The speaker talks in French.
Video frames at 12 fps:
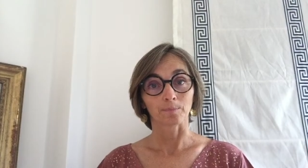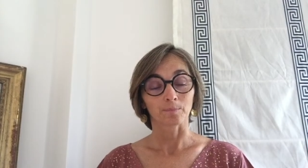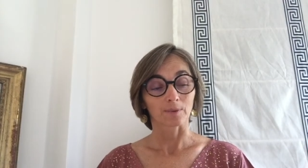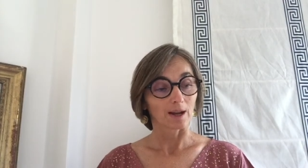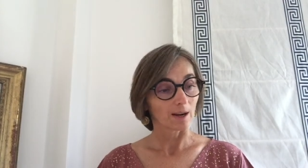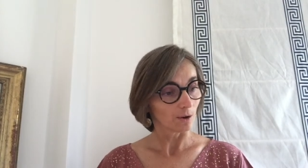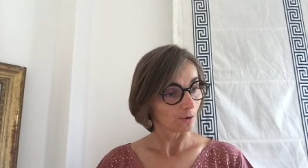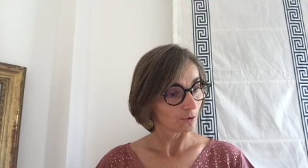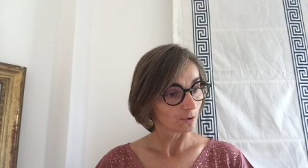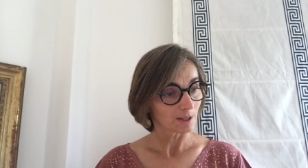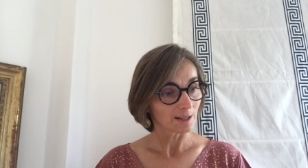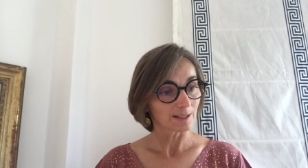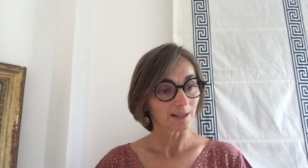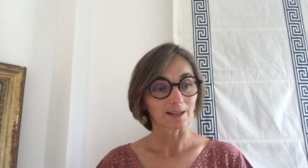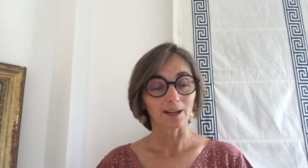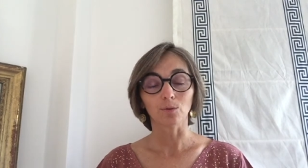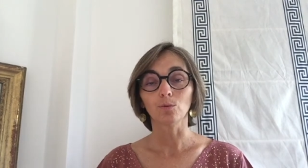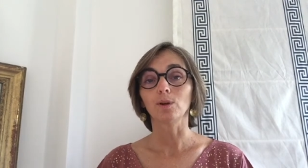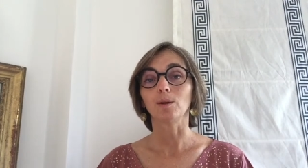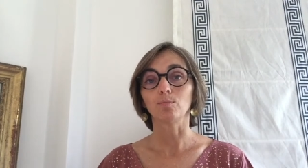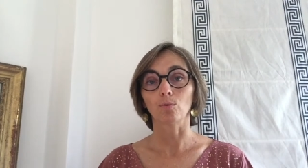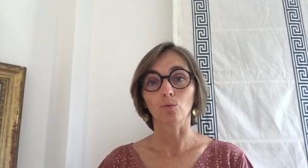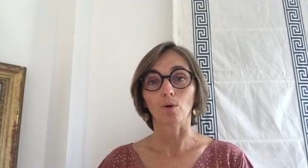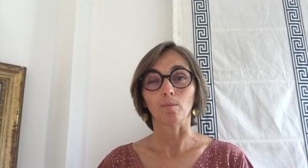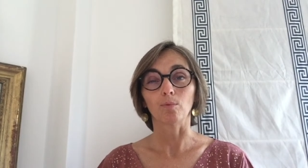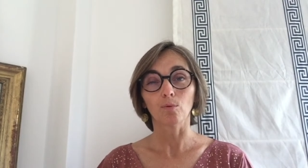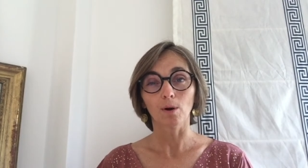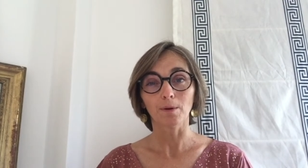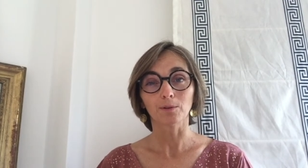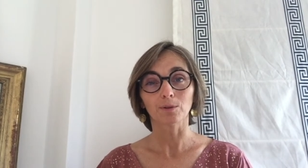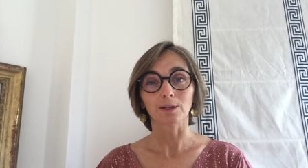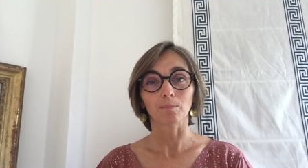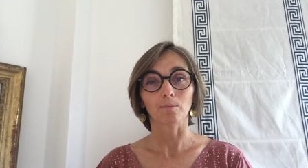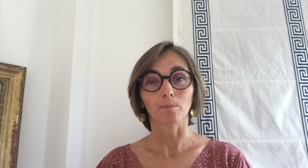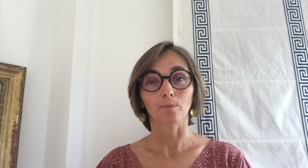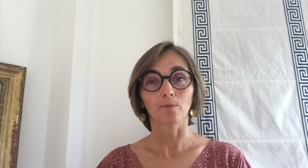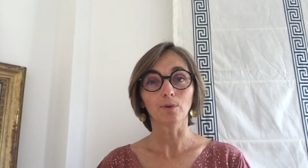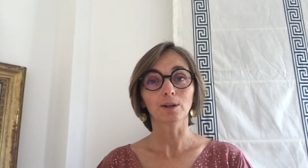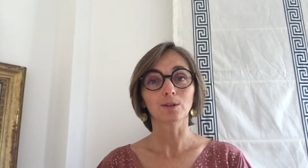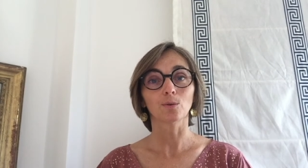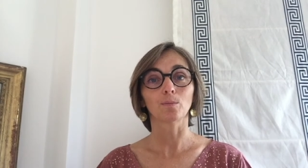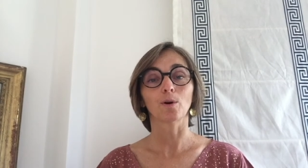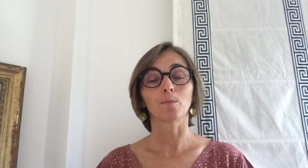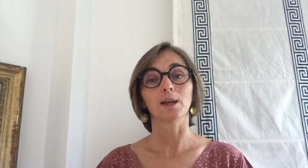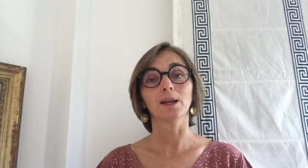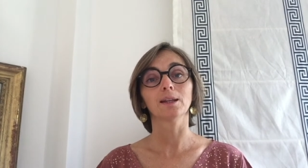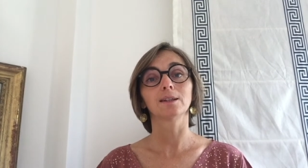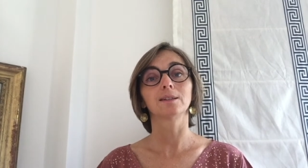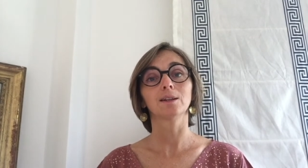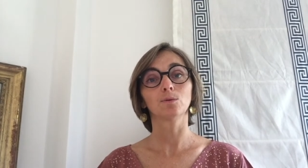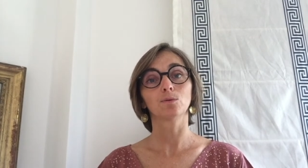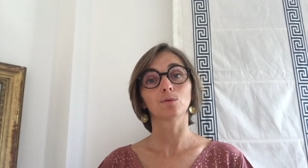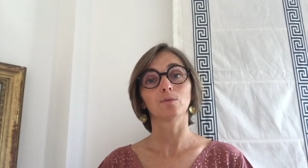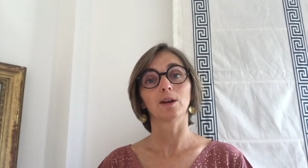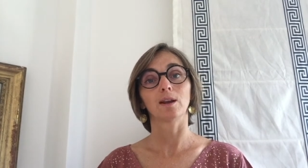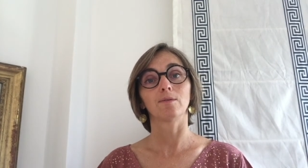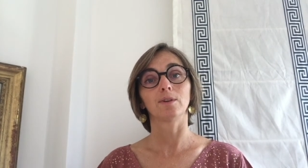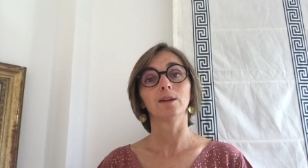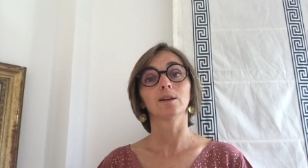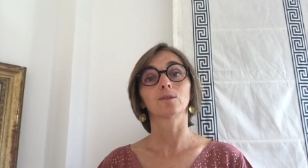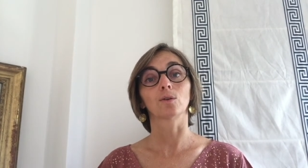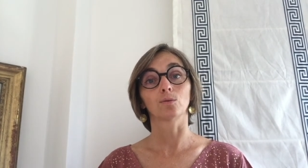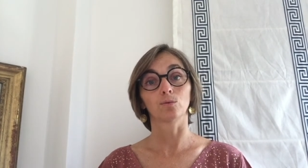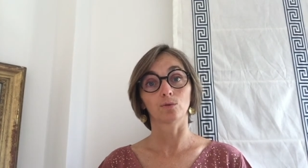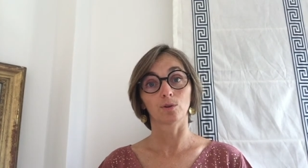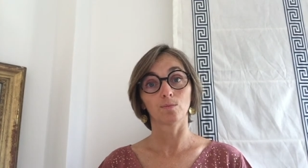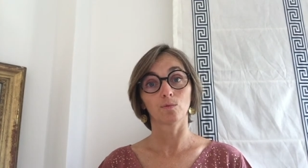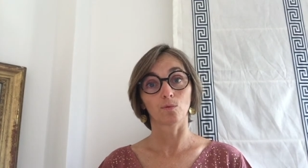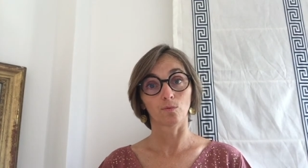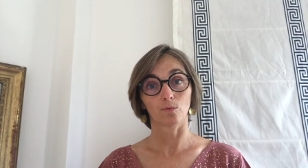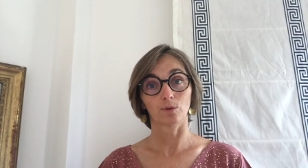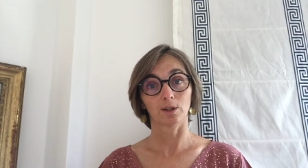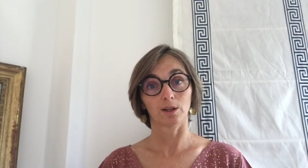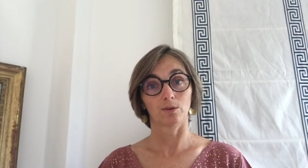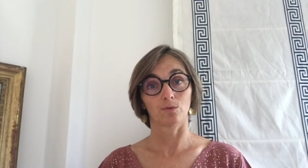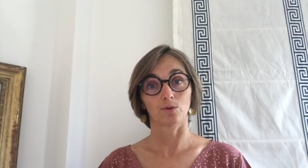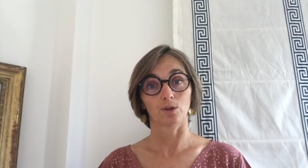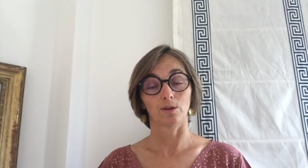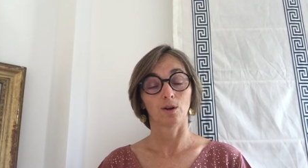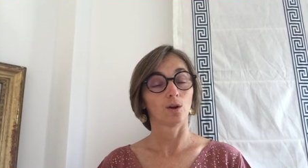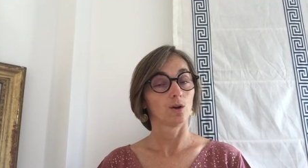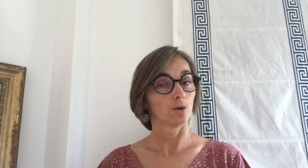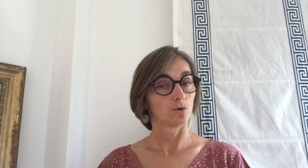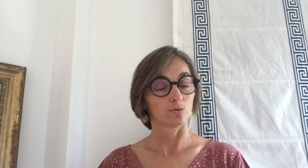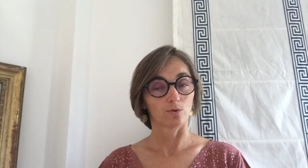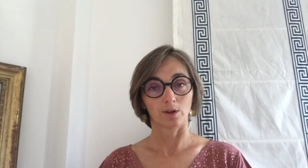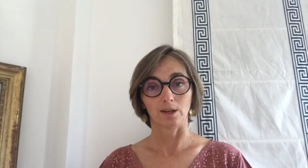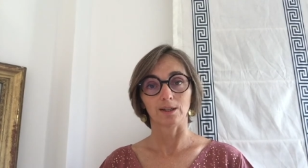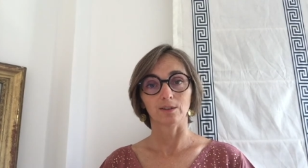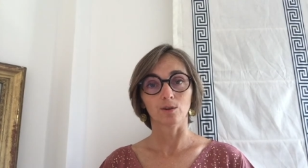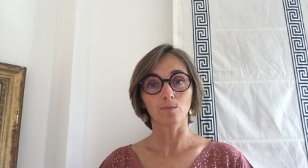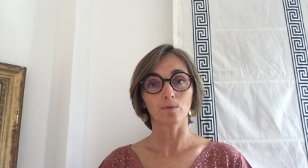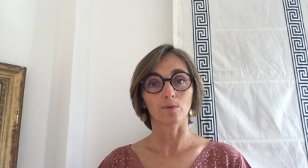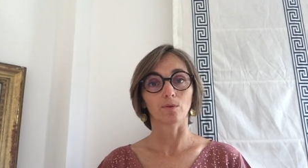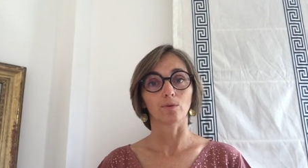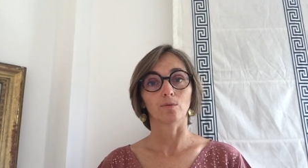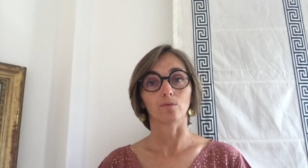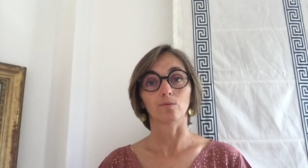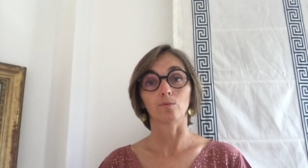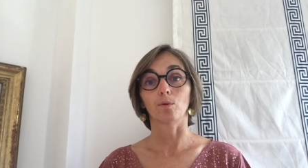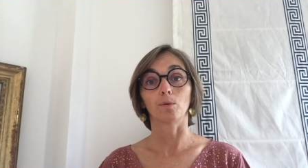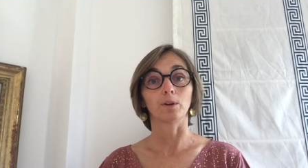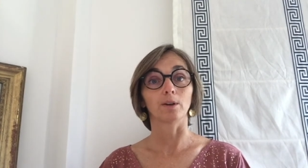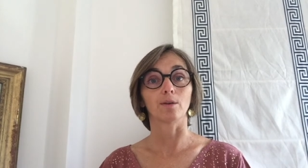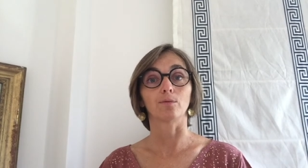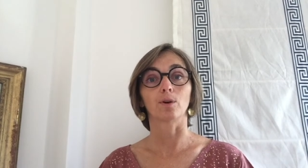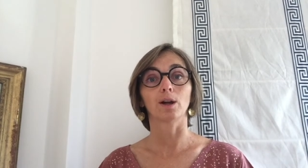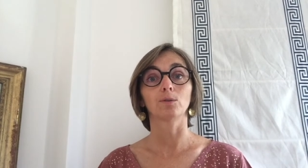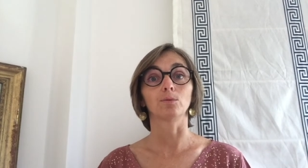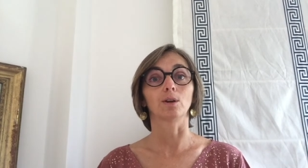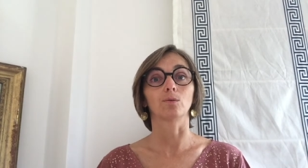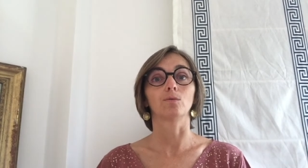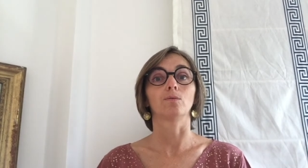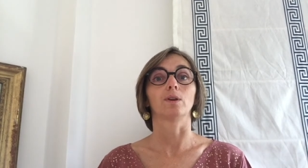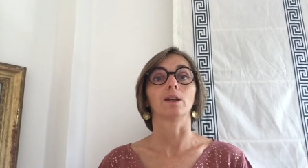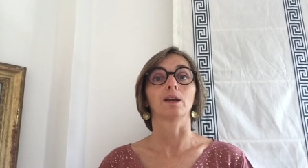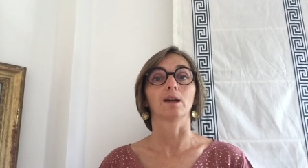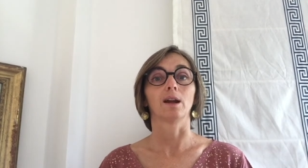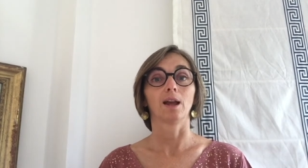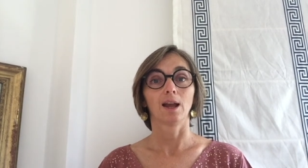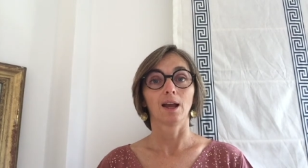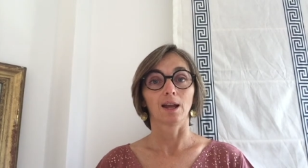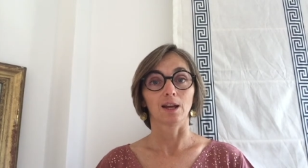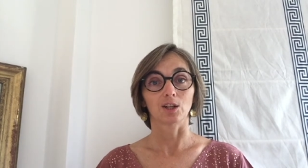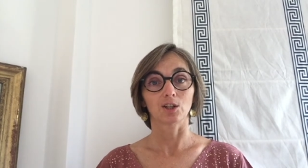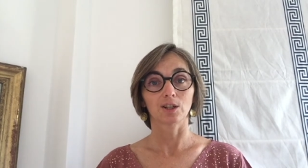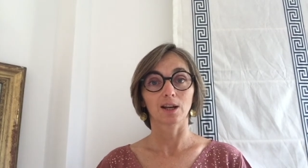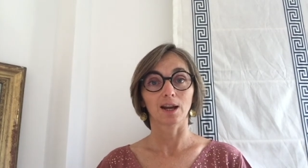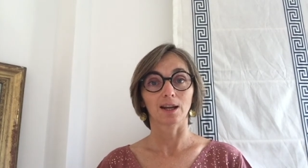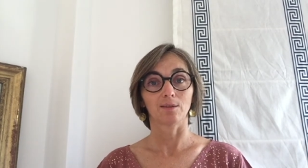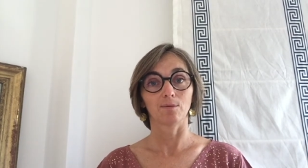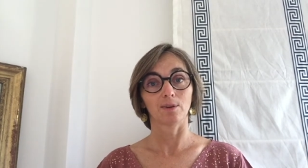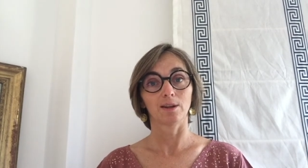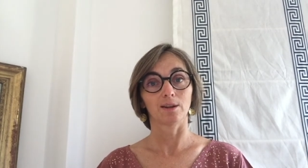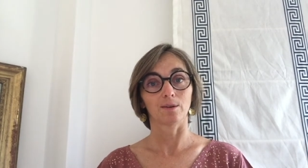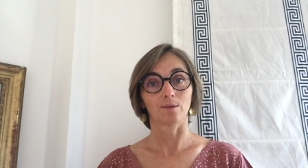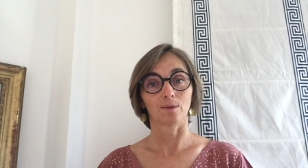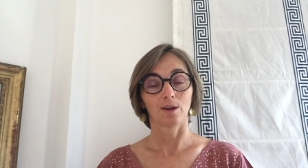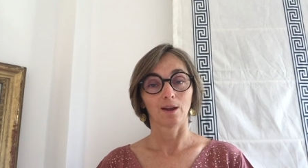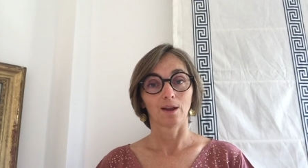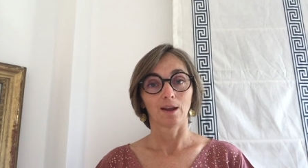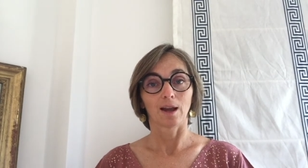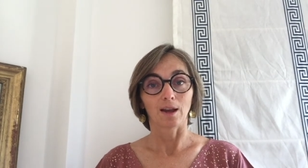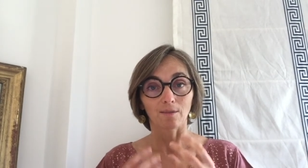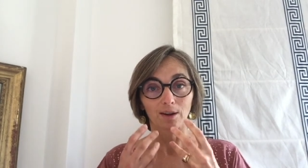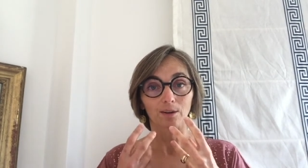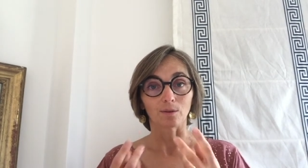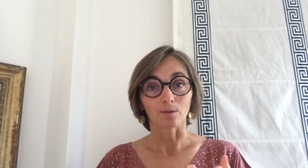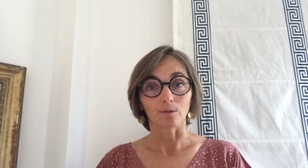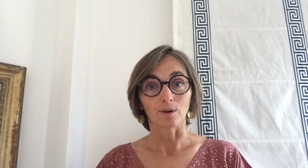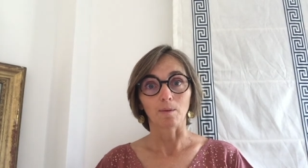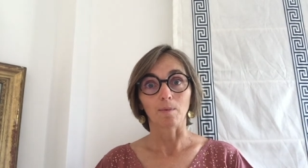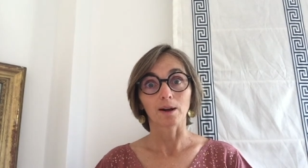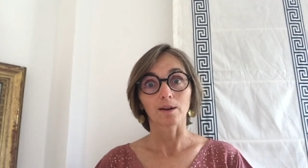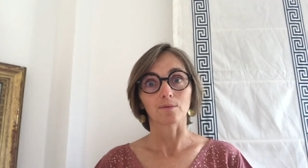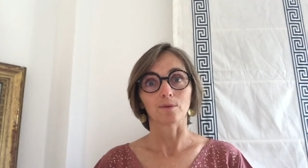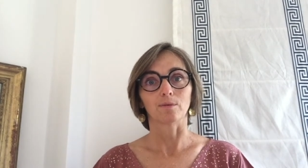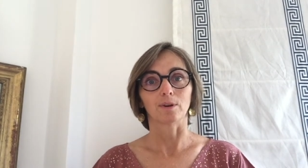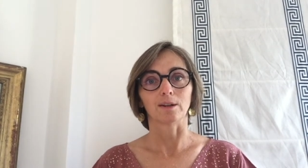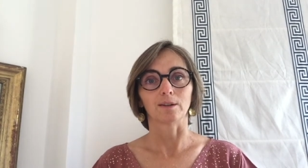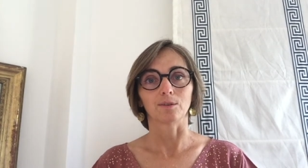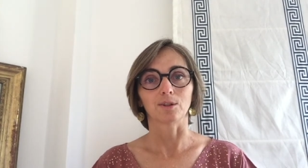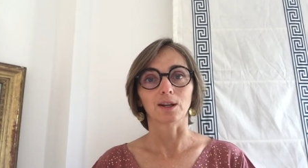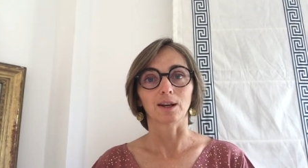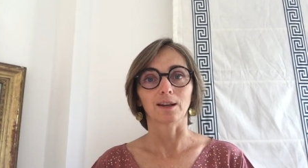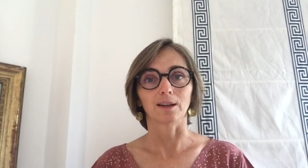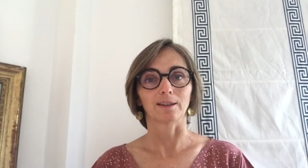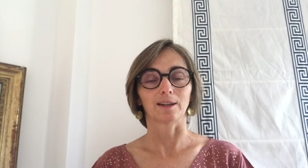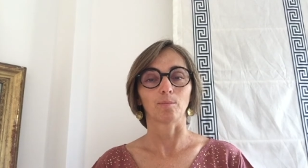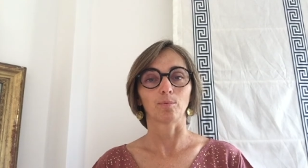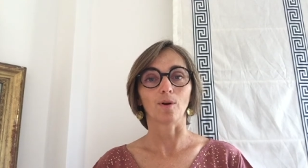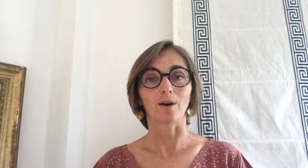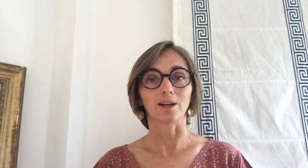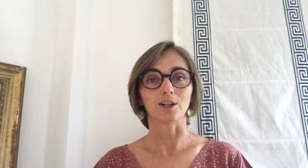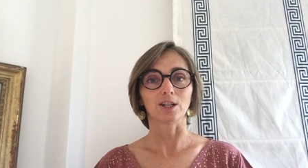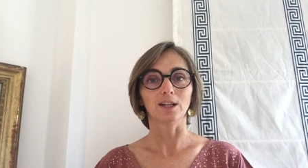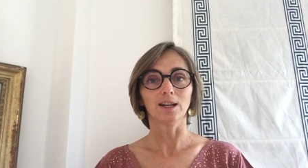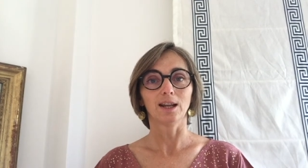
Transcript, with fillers: Alors, le stress est un cadeau et pourquoi Pourquoi Parce que sa vocation première, c'est de nous sauver la vie quand nous sommes confrontés à un danger. Je vous donne un exemple. Euh, vous prenez dans la forêt, tout d'un coup, vous voyez un, chien arriver euh, avec euh, de la bave. Voilà, le chien a l'air d'être un peu enragé.